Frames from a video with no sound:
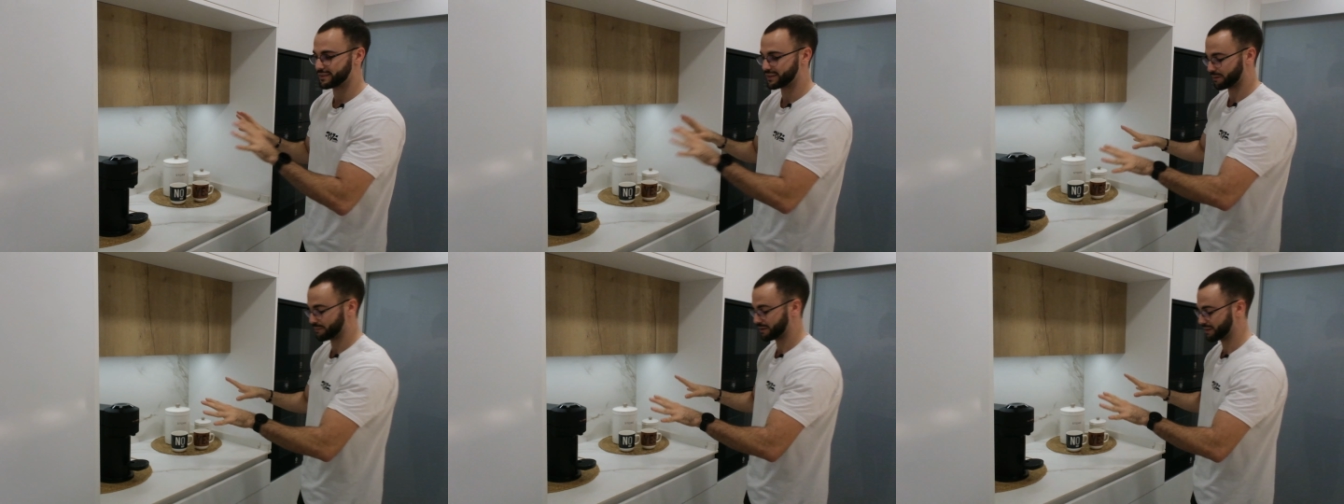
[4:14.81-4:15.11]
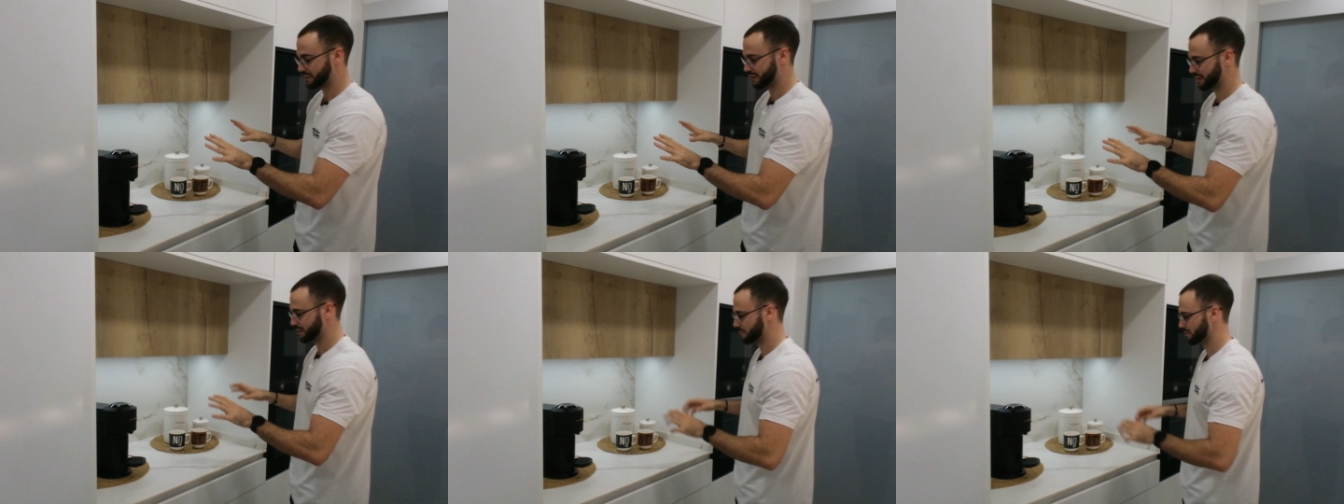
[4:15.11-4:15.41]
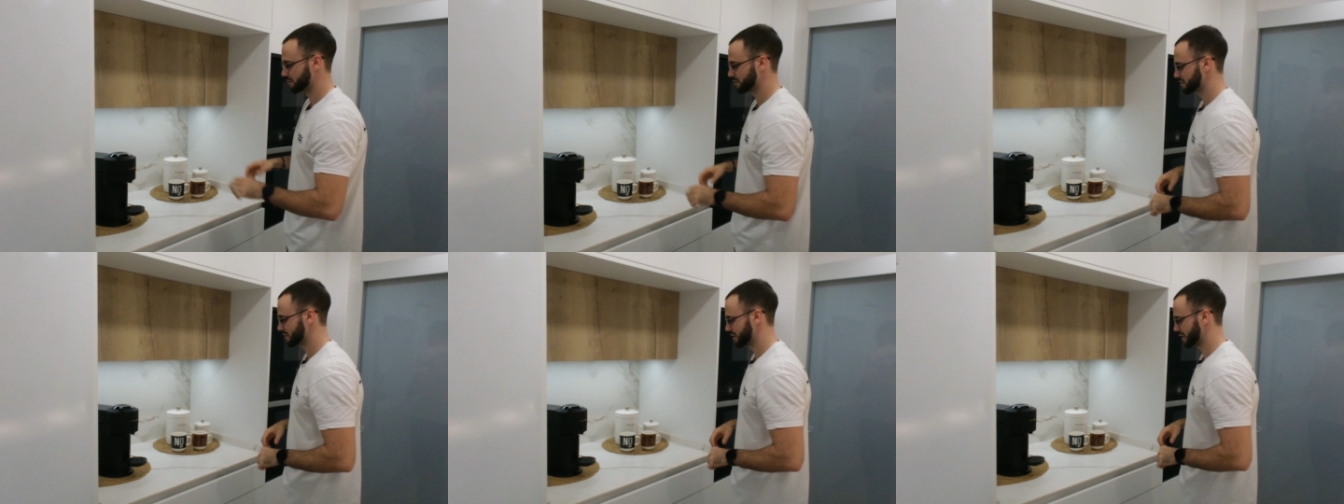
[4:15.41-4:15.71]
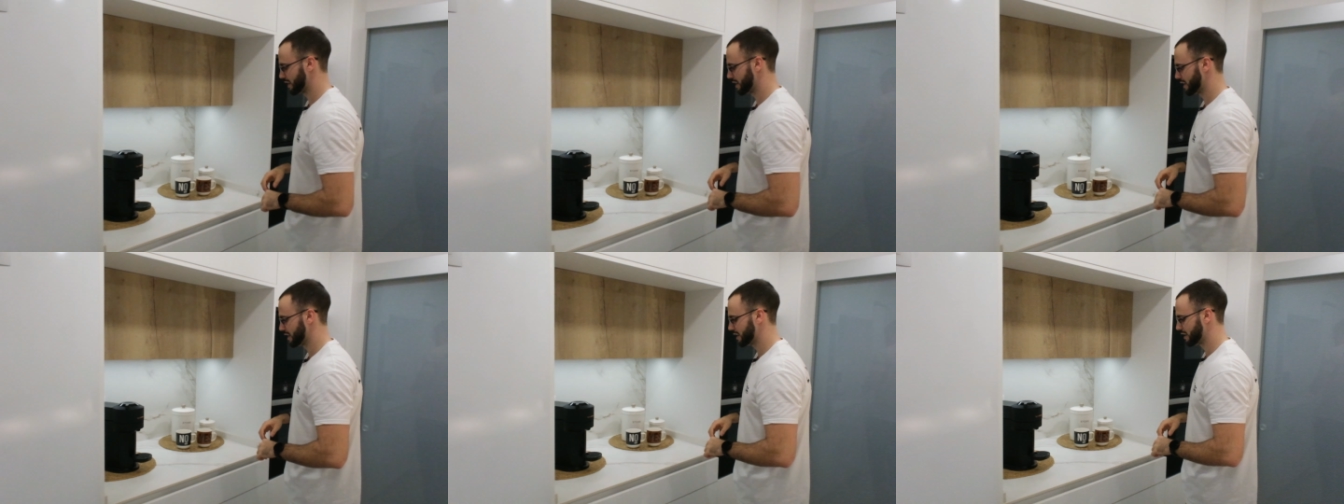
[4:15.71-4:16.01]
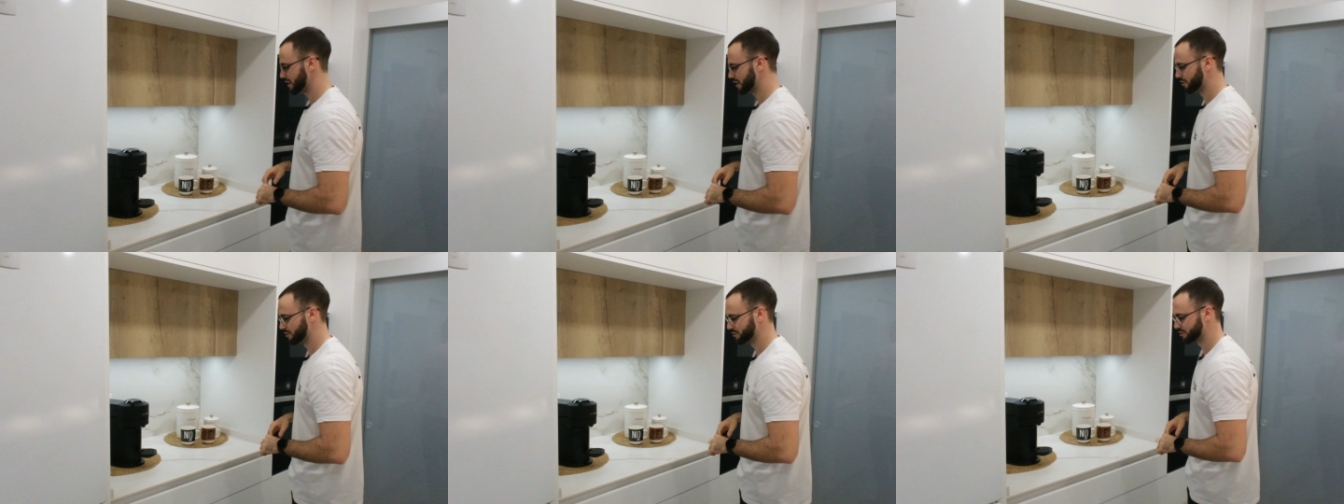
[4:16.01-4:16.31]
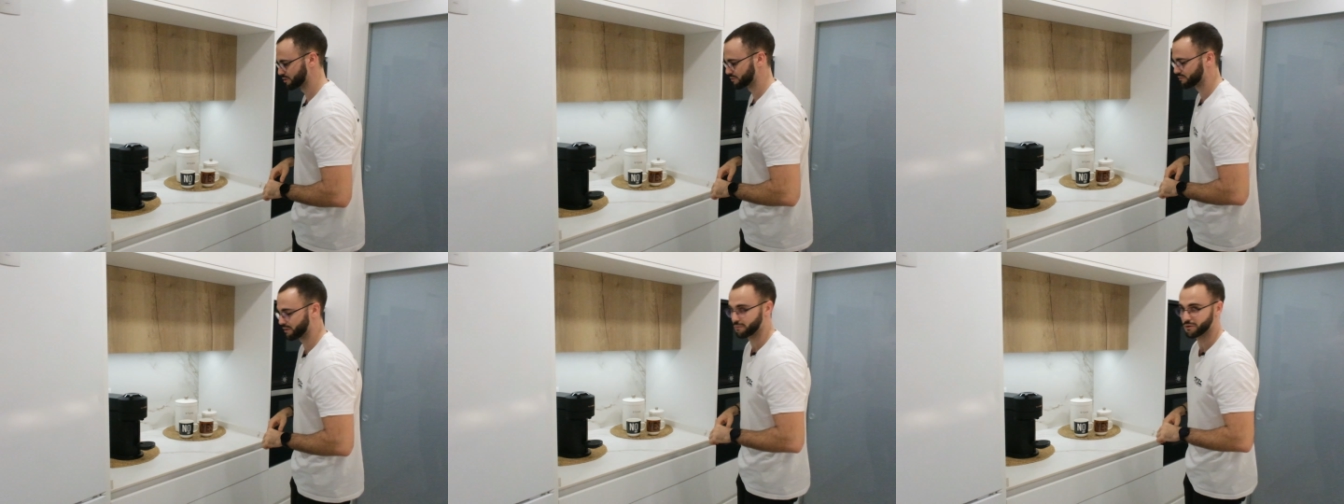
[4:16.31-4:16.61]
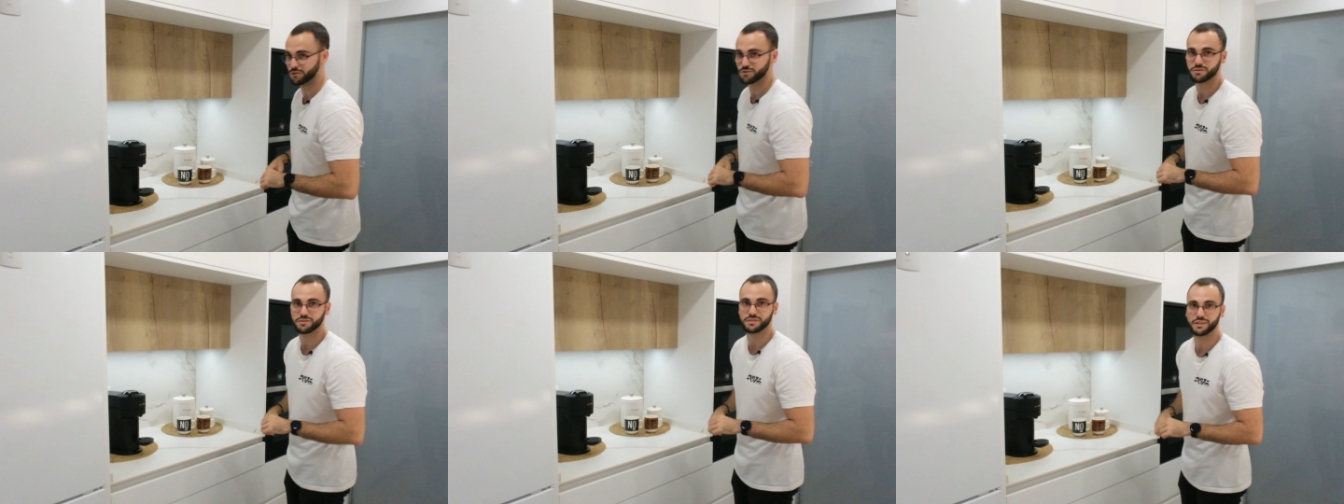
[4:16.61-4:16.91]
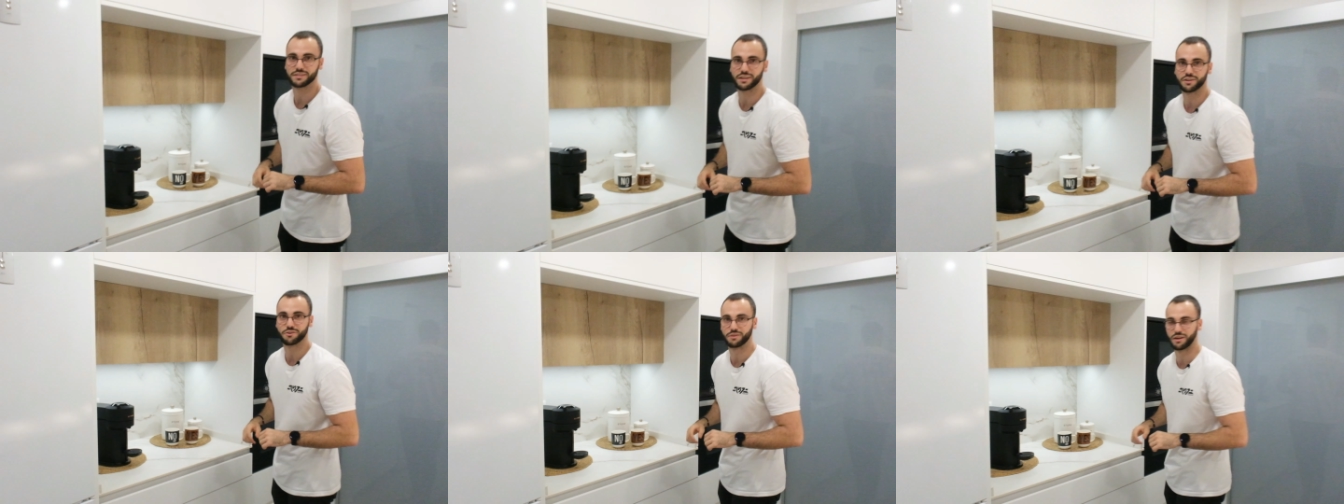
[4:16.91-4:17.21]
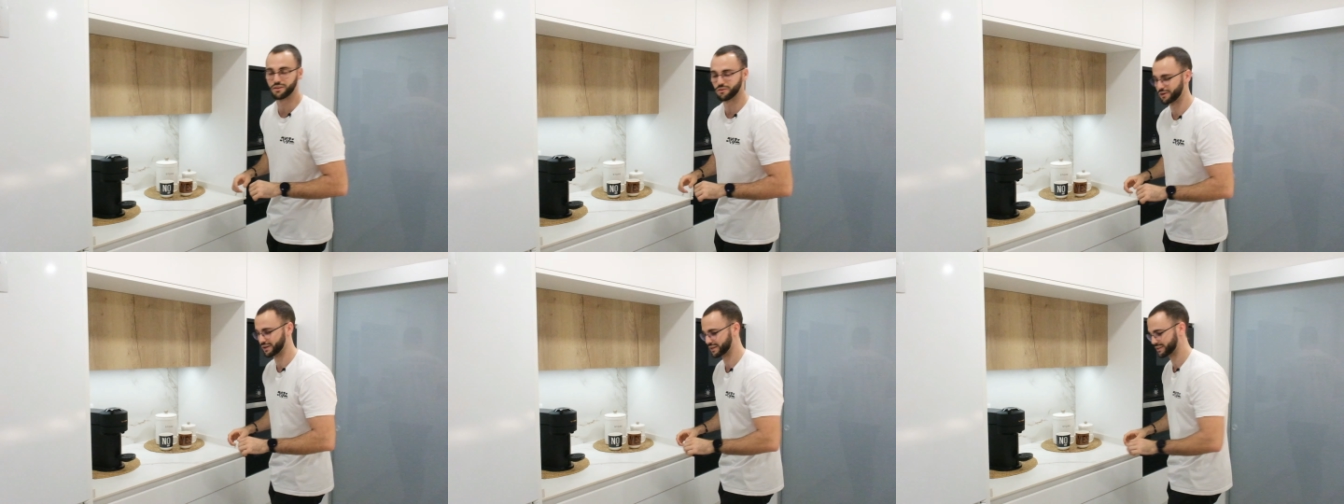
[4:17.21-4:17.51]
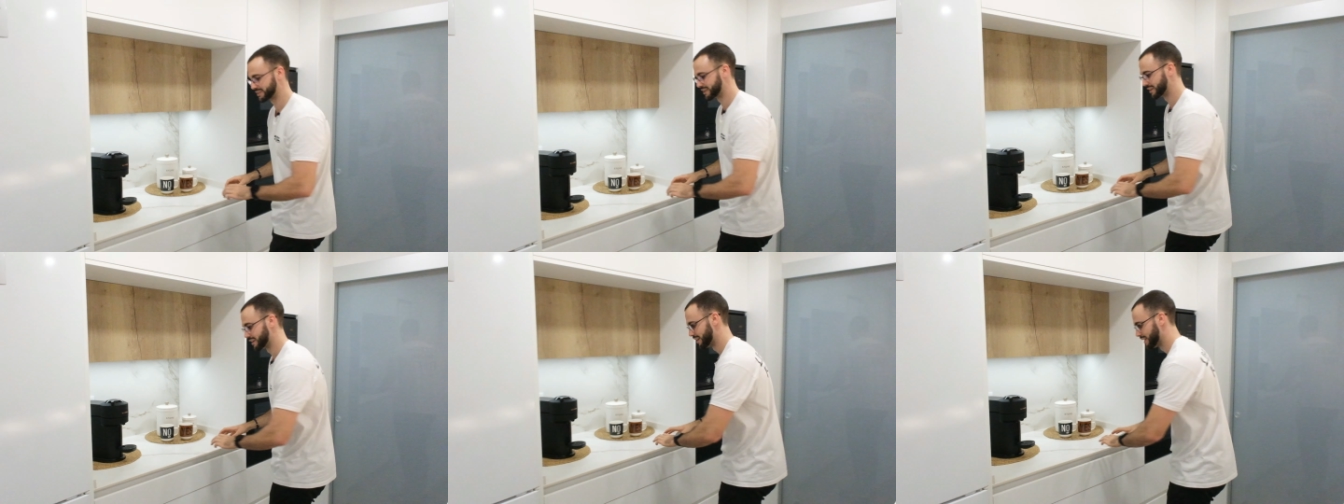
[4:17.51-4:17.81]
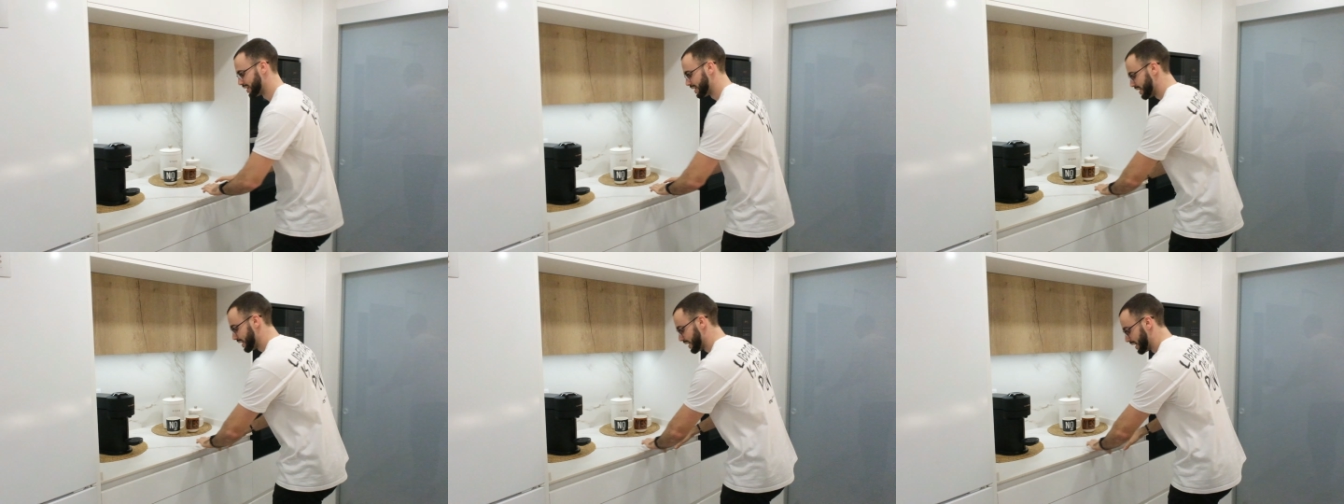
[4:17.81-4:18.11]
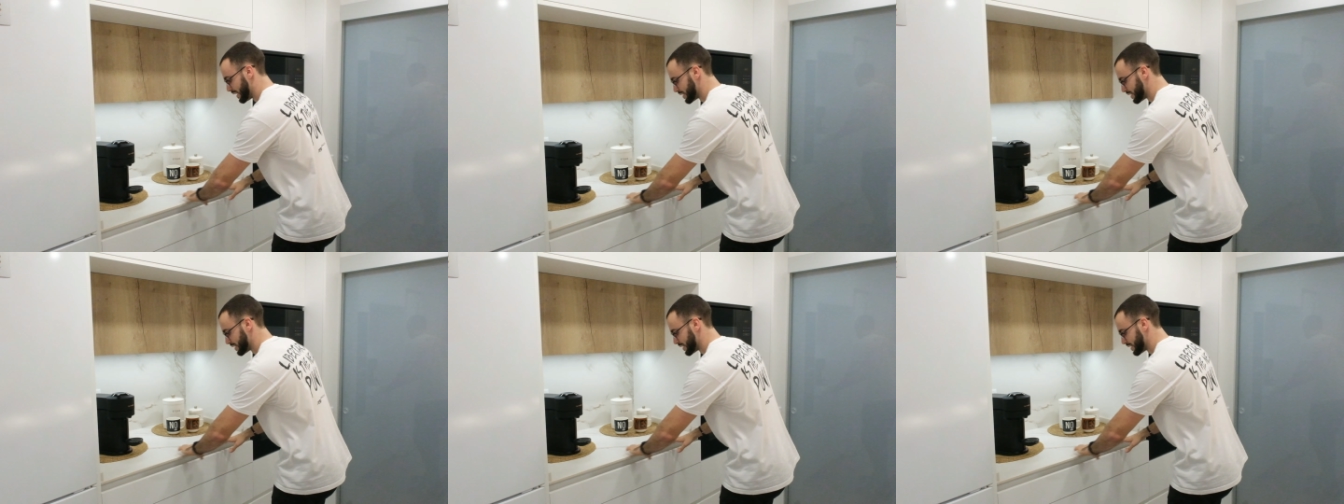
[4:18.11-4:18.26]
también tenemos nuestros famosos desayunadores. En